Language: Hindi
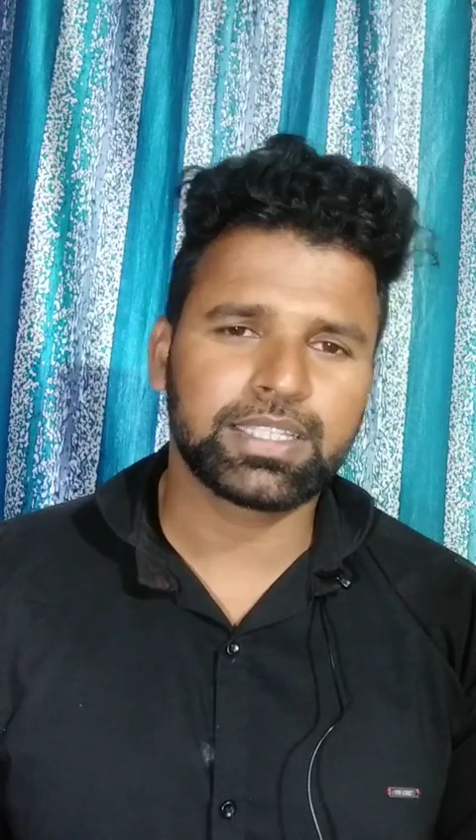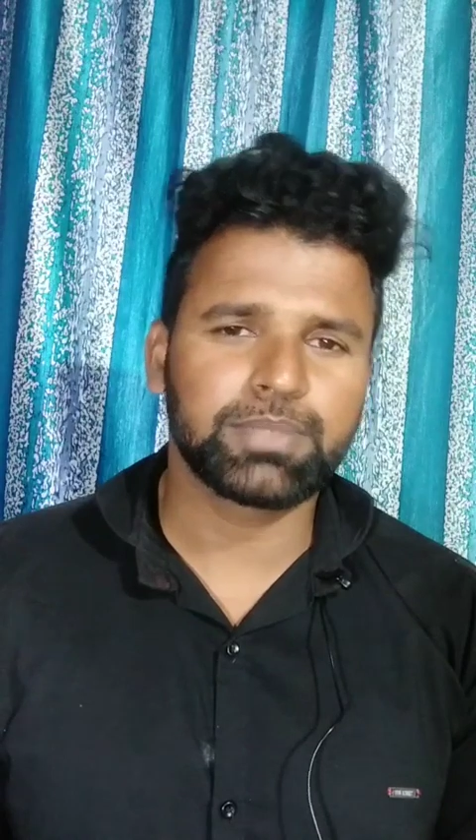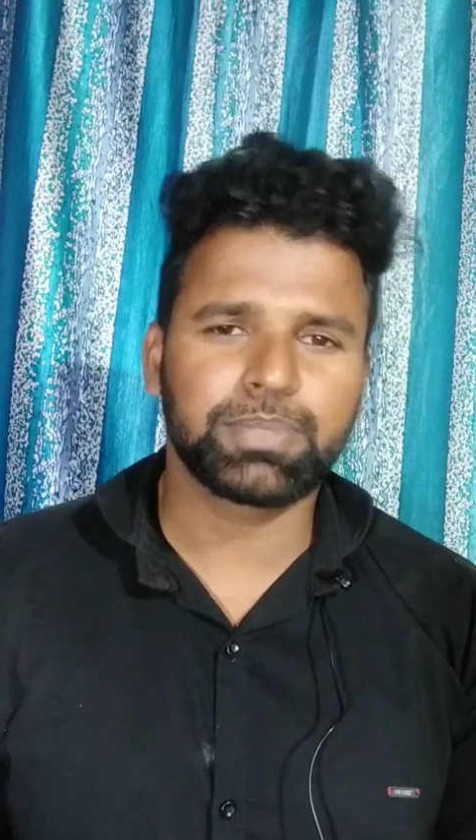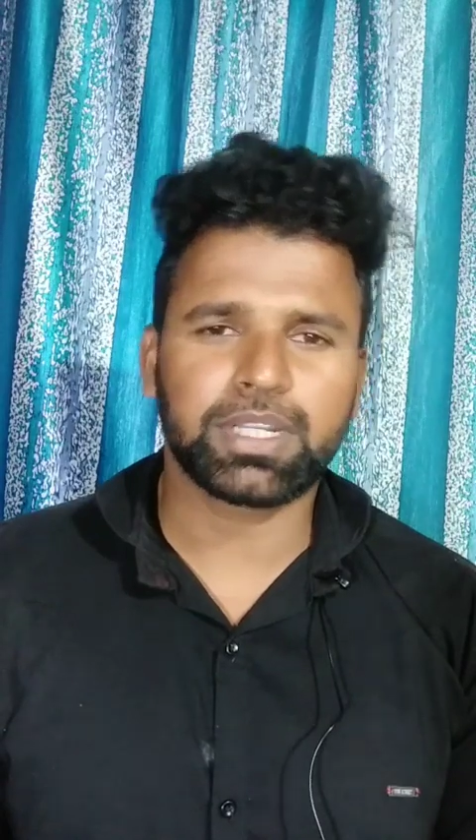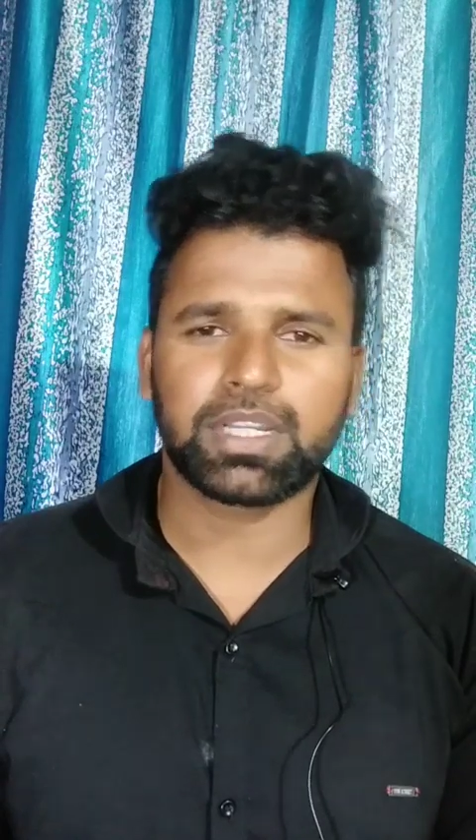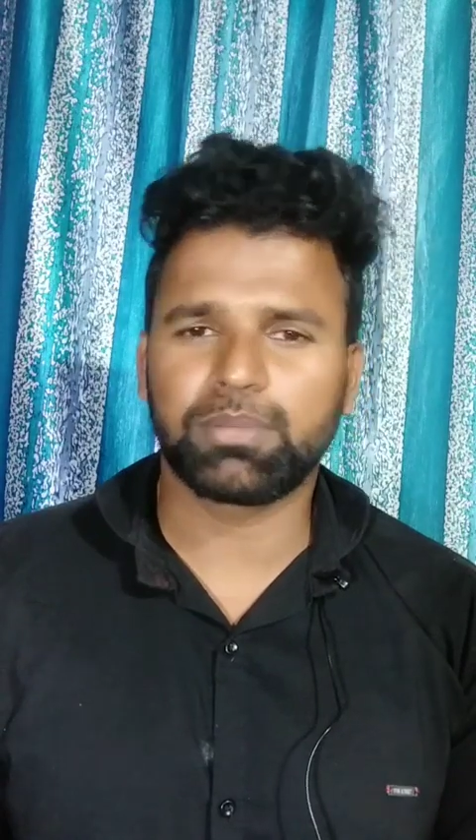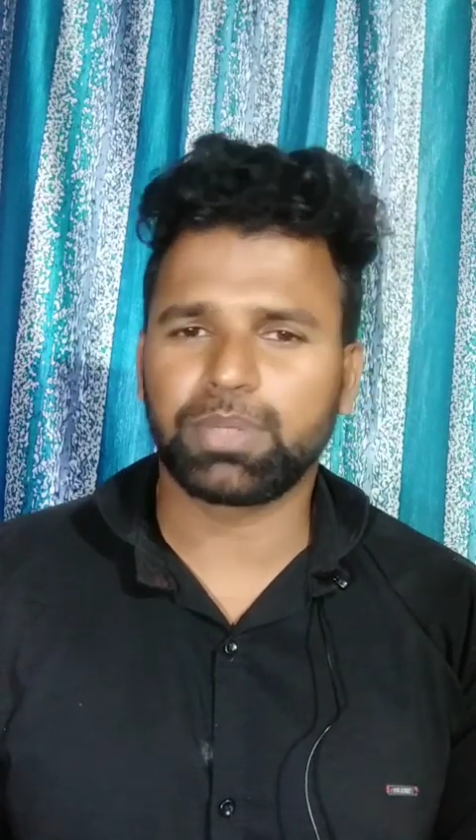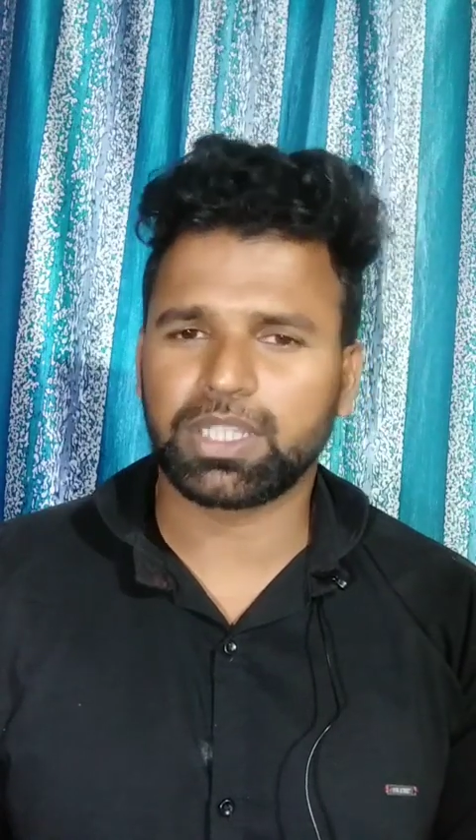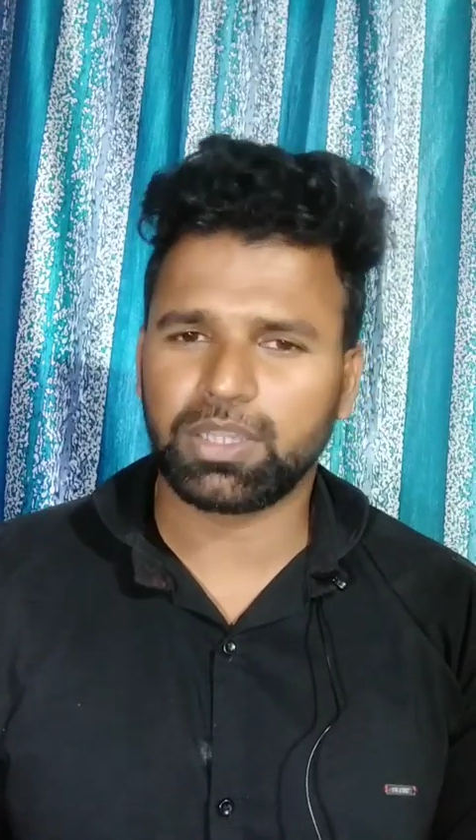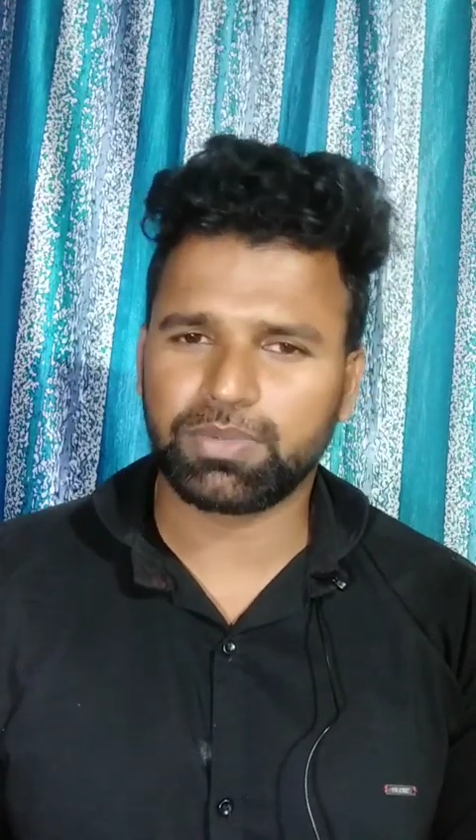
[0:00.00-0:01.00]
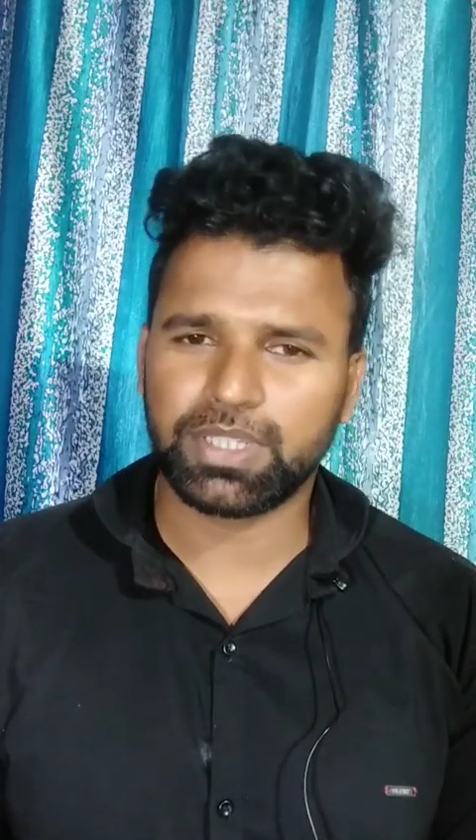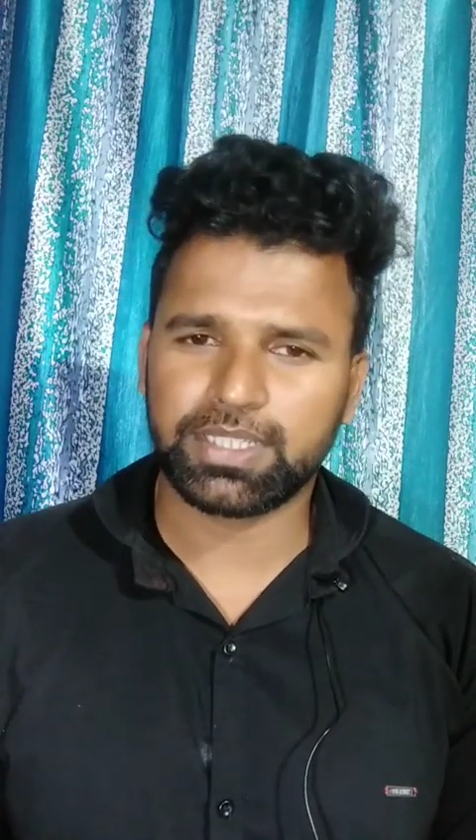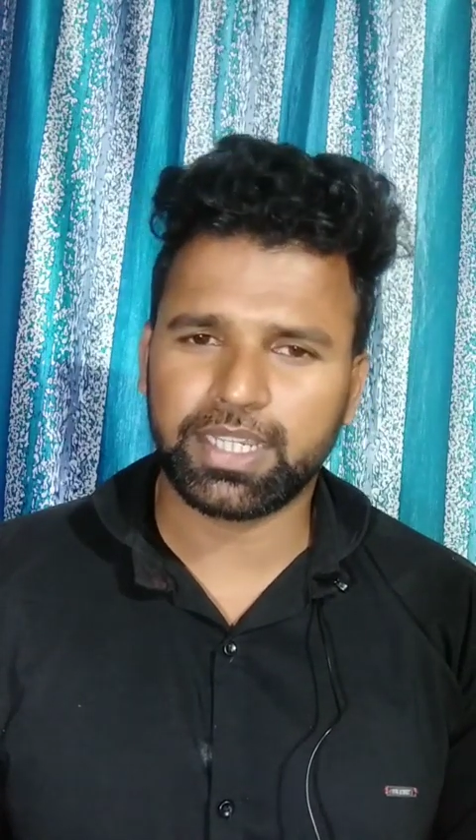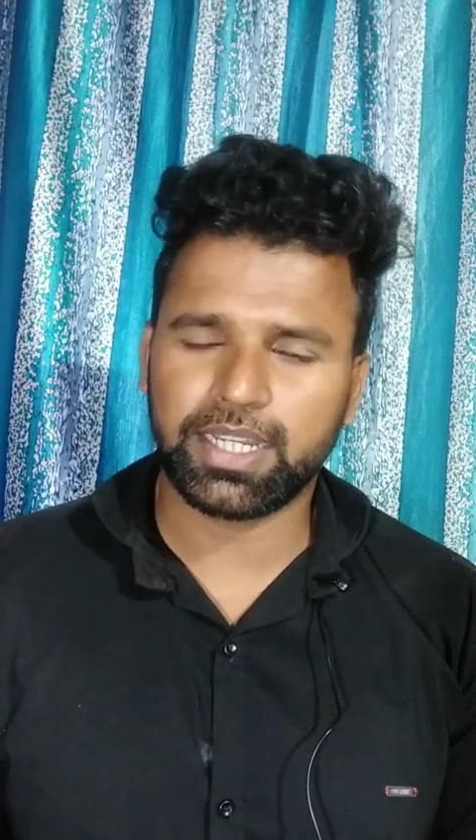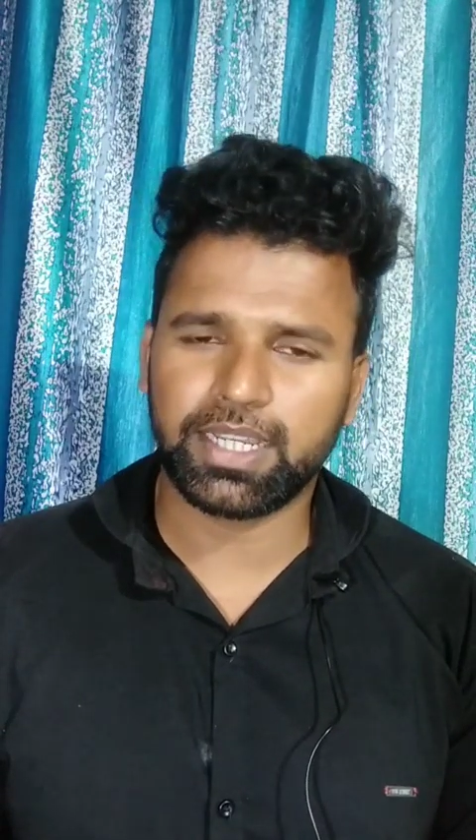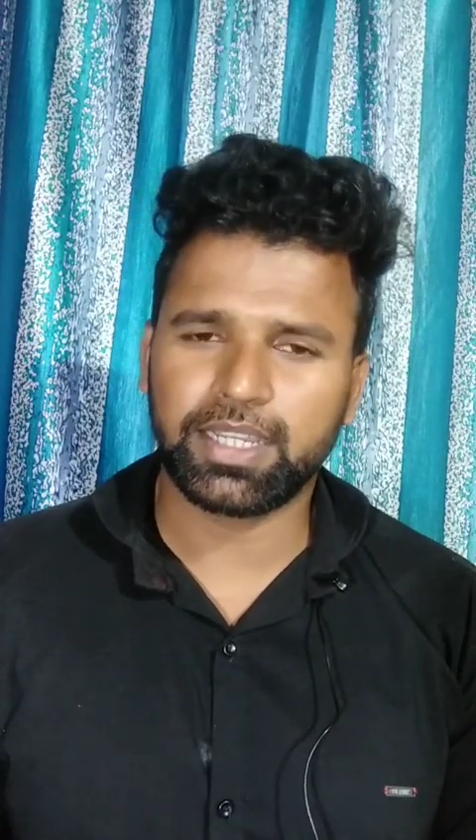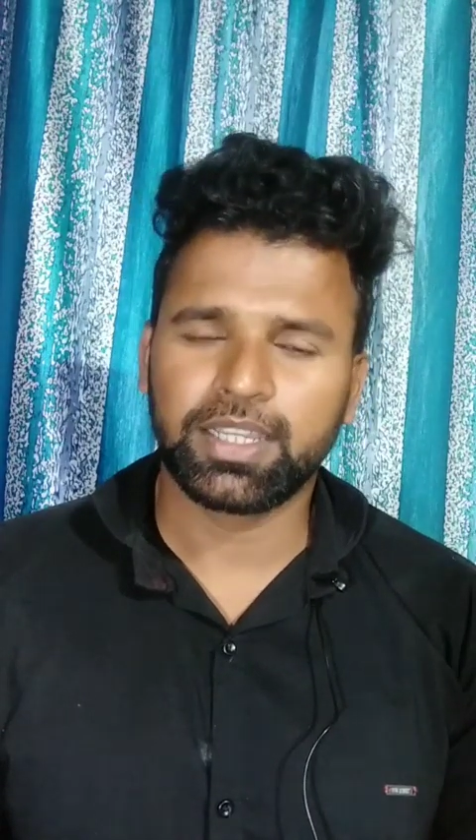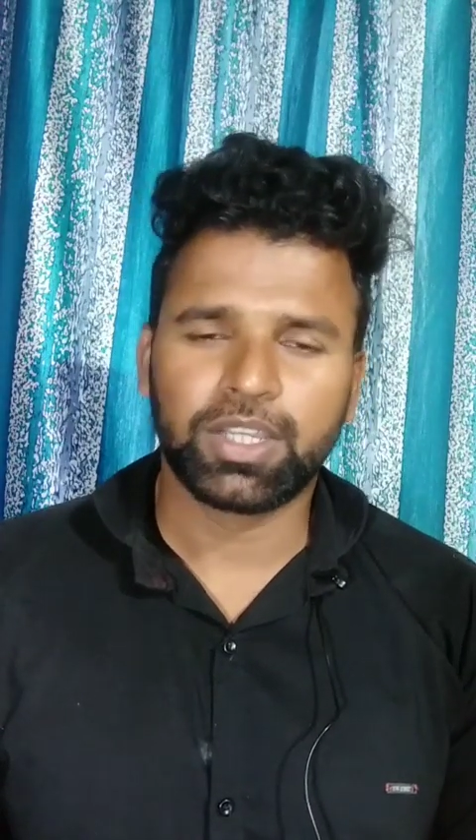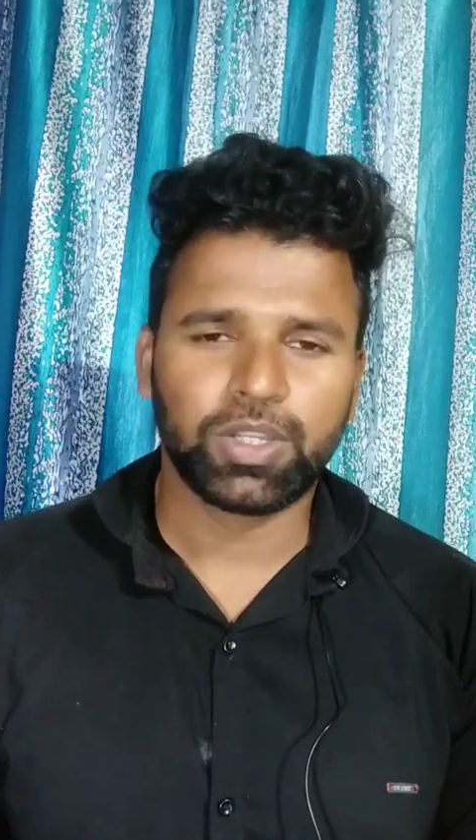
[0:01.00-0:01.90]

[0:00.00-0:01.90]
इसी प्रकार का बर्ताव किया जा रहा है